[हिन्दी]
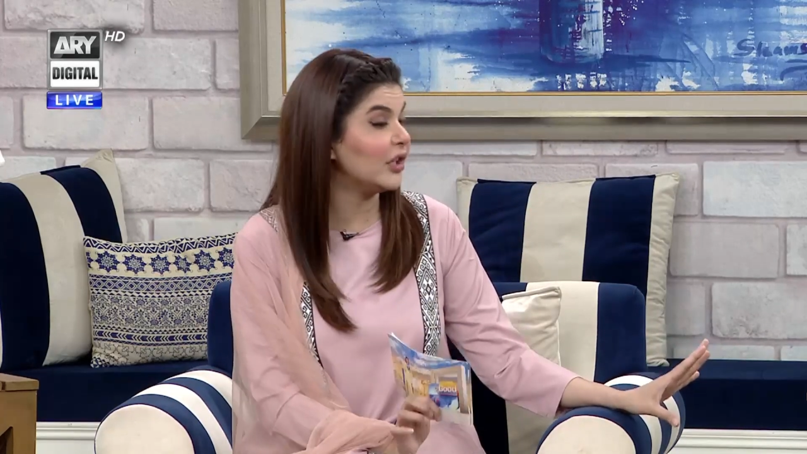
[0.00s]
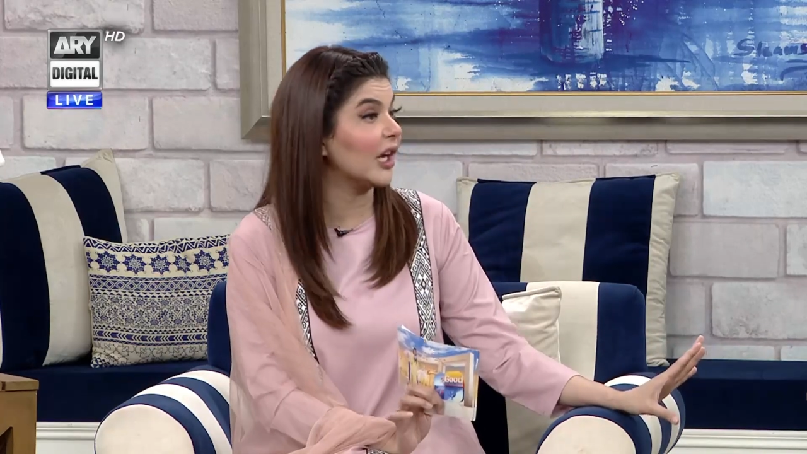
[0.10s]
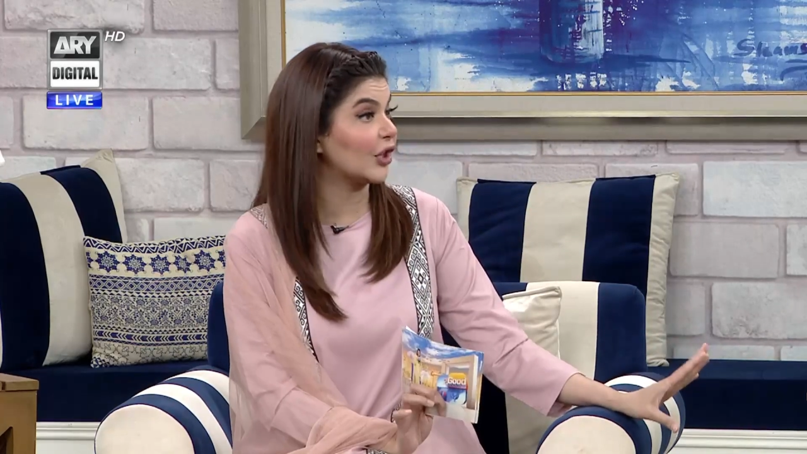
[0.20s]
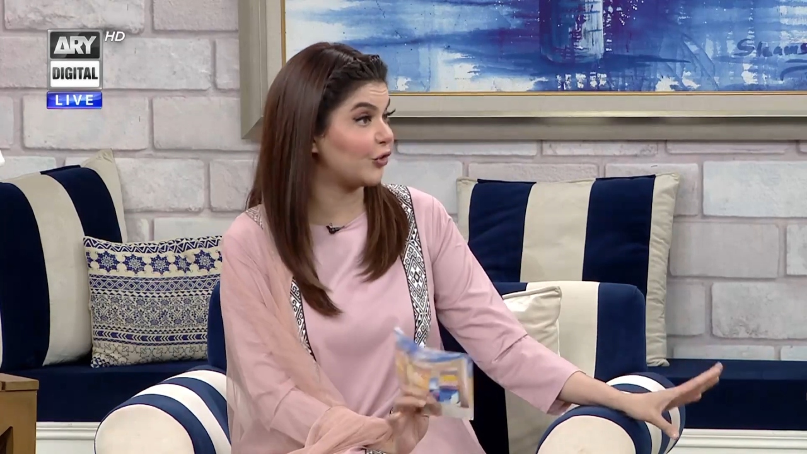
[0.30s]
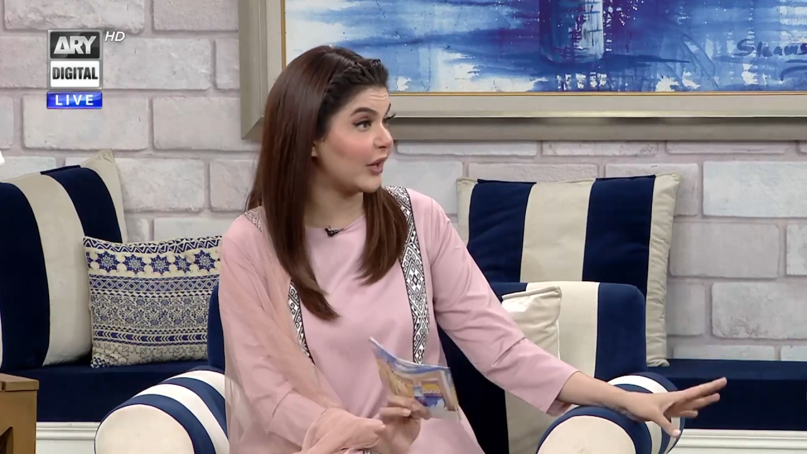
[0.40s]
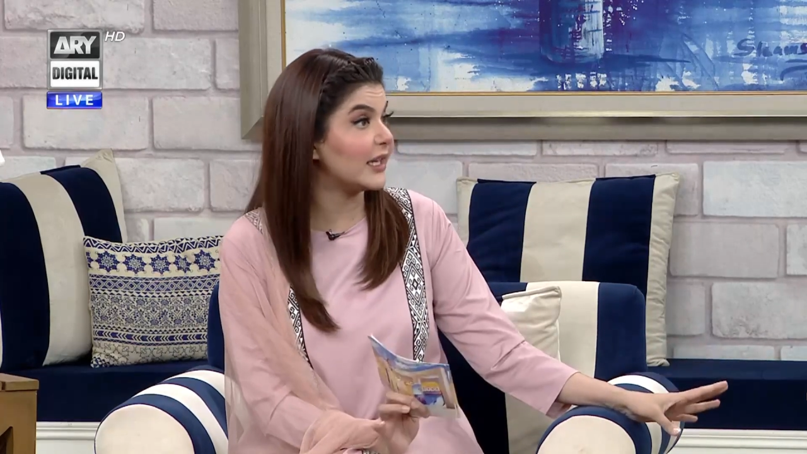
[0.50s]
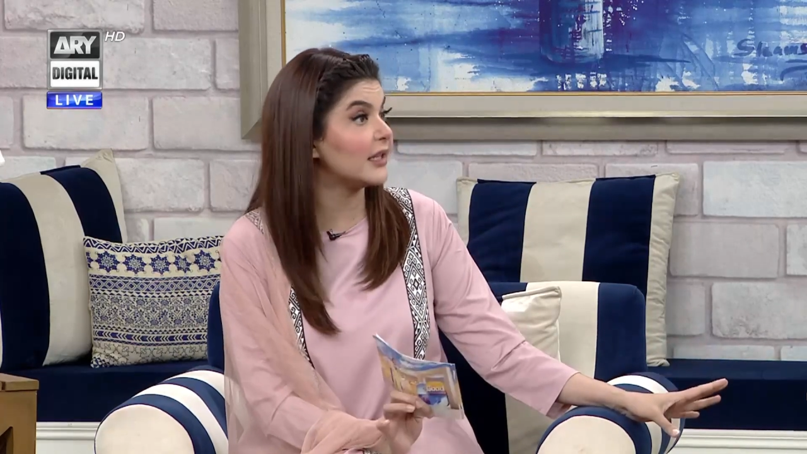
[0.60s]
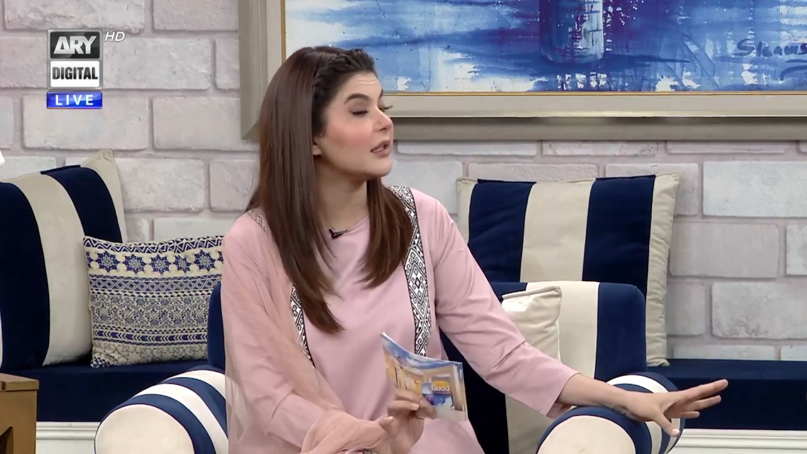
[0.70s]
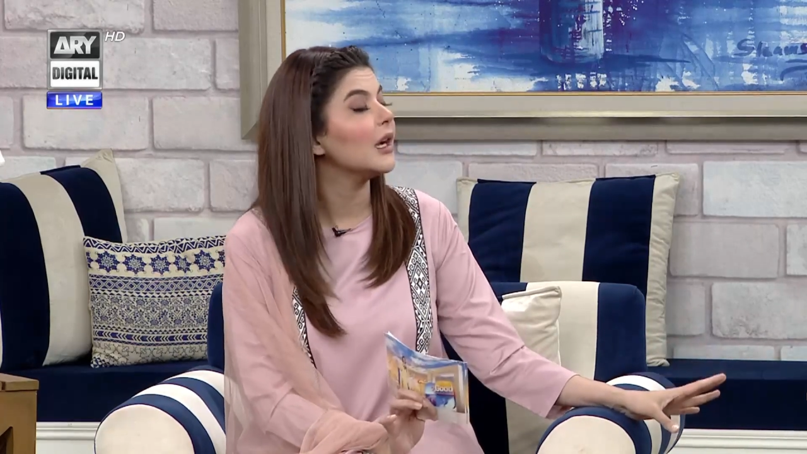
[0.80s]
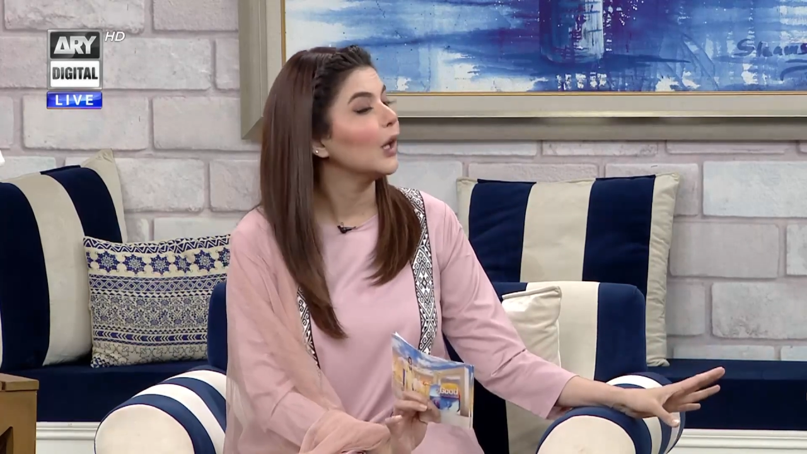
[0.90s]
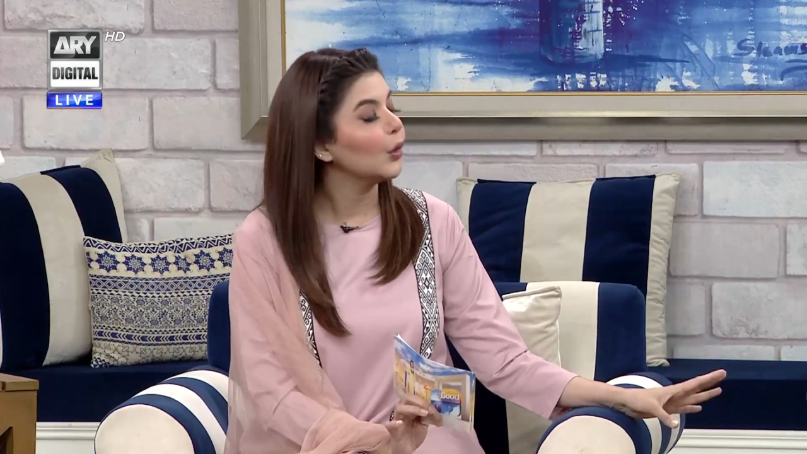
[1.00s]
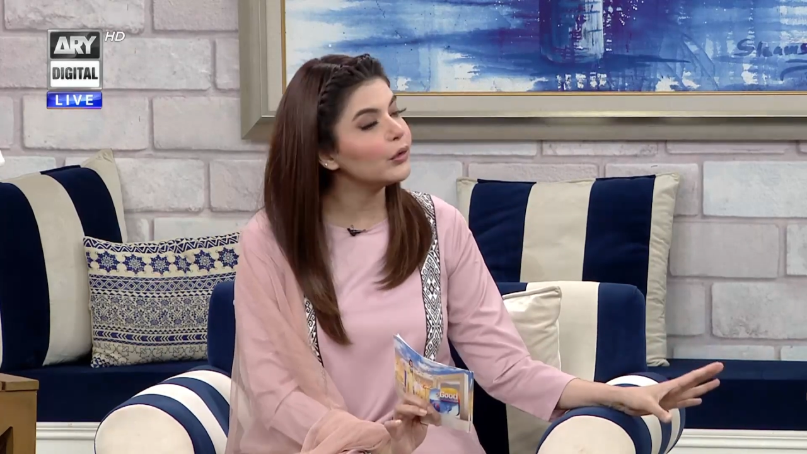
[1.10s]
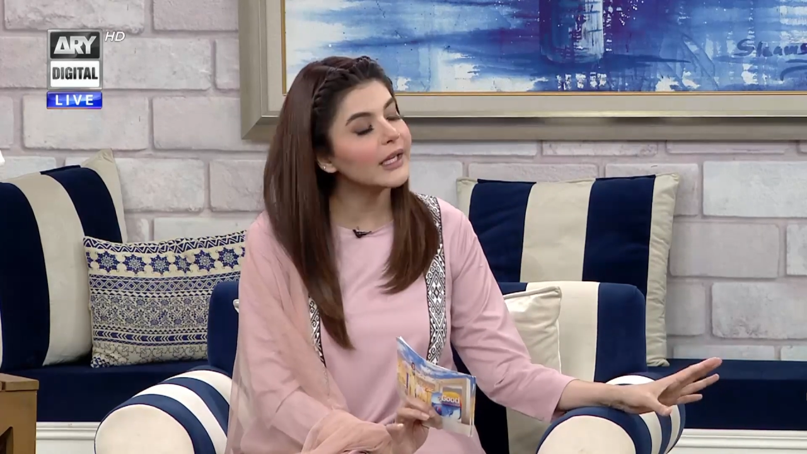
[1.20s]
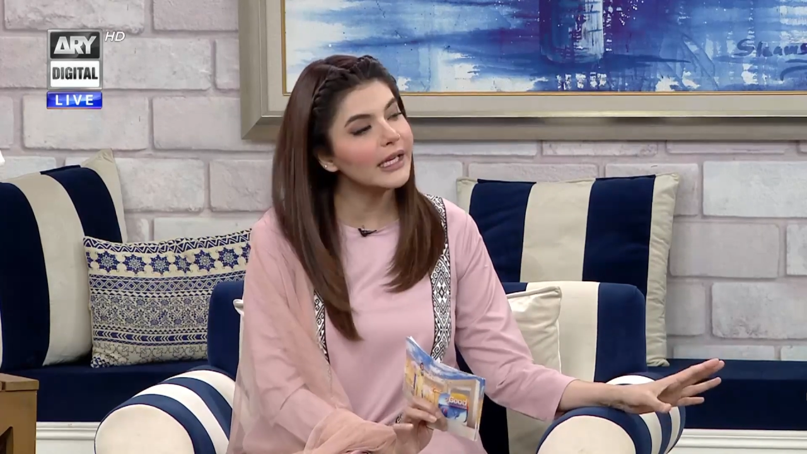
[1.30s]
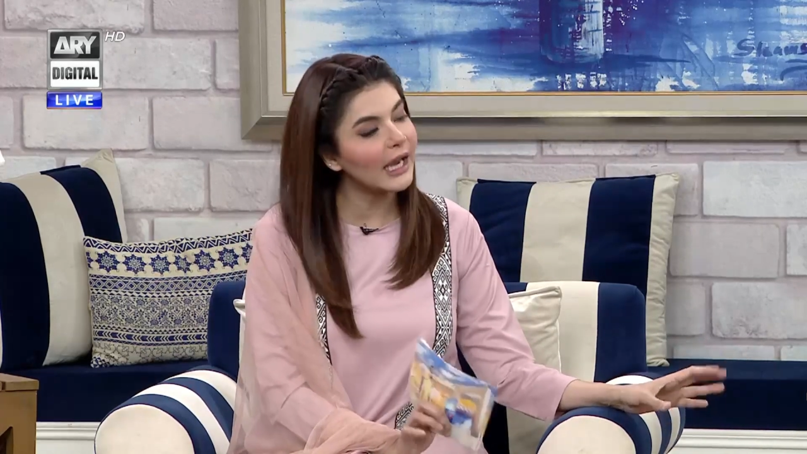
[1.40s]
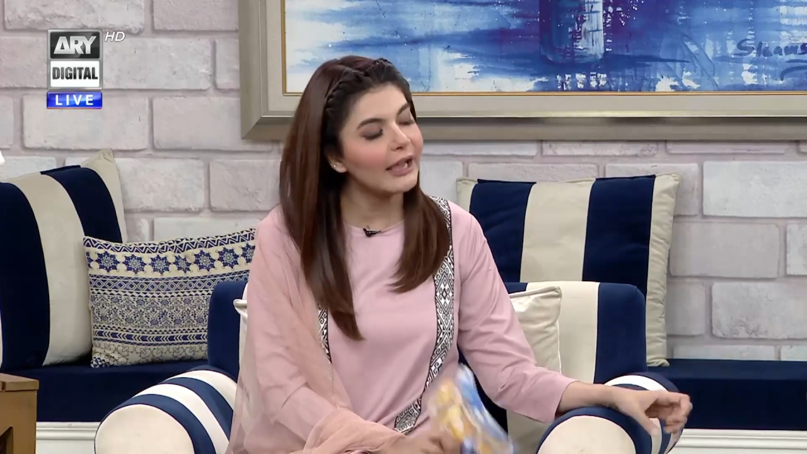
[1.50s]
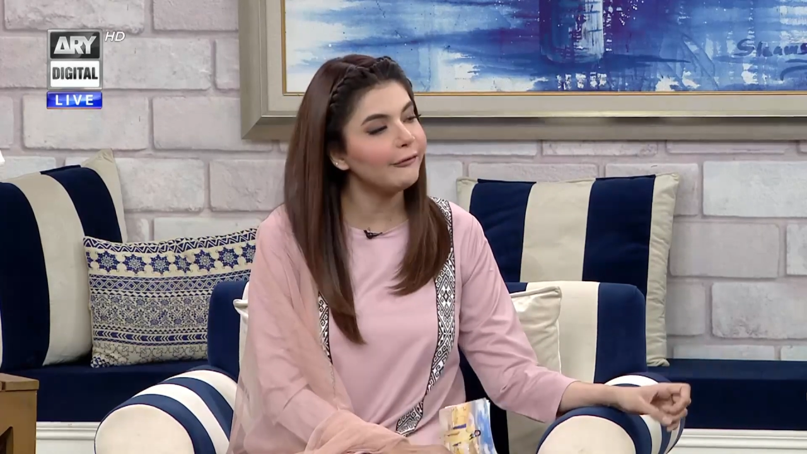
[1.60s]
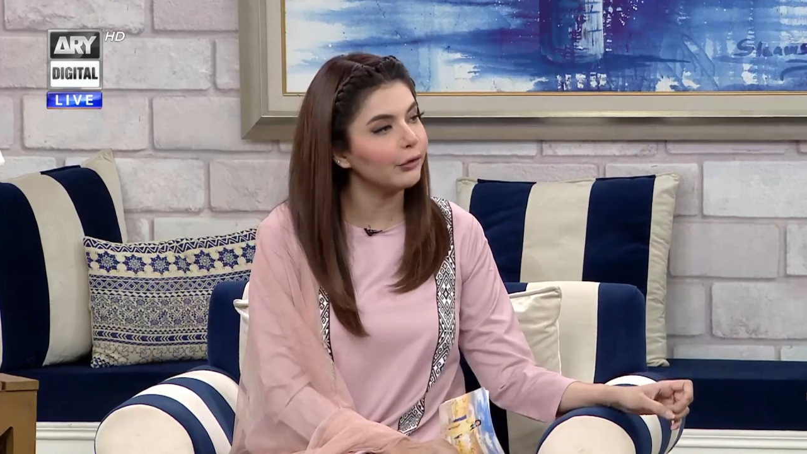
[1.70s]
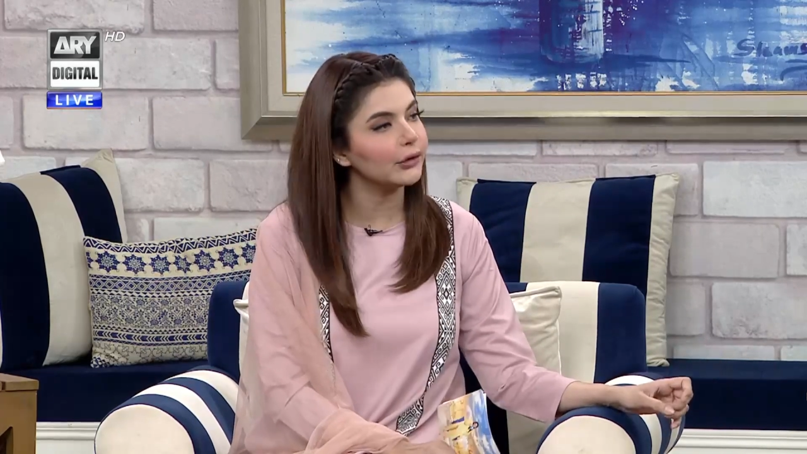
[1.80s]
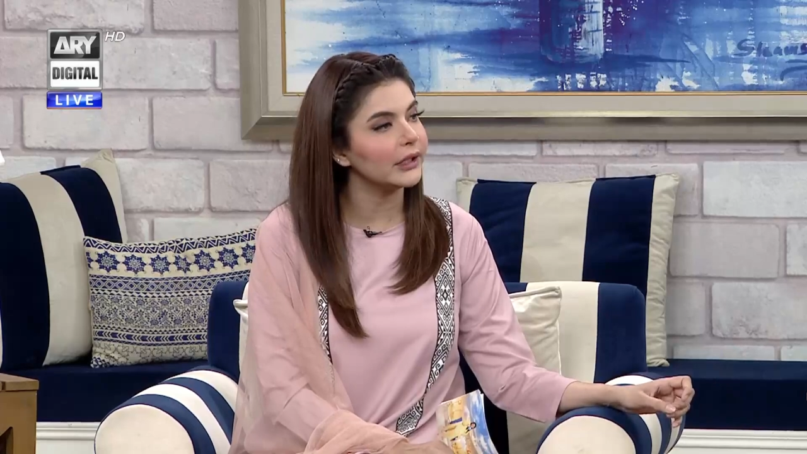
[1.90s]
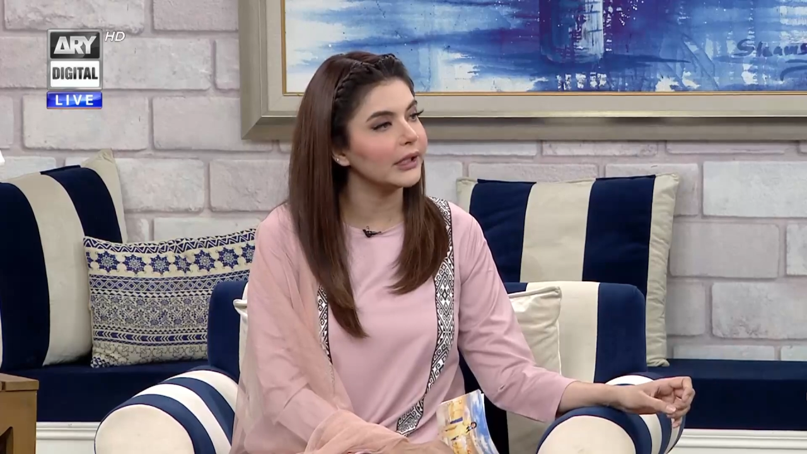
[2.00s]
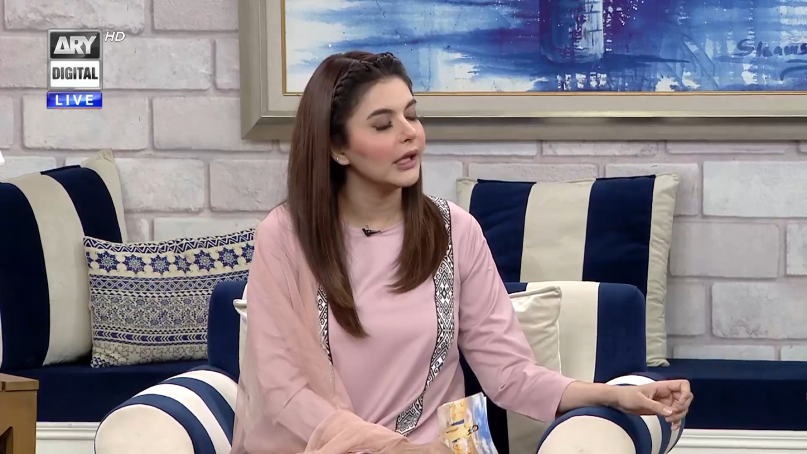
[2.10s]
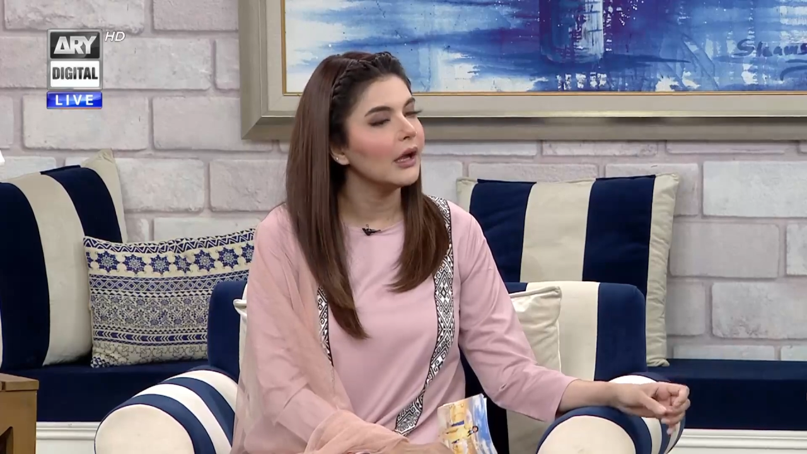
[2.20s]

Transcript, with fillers: लग्जरियस उनकी लाइफ होती थी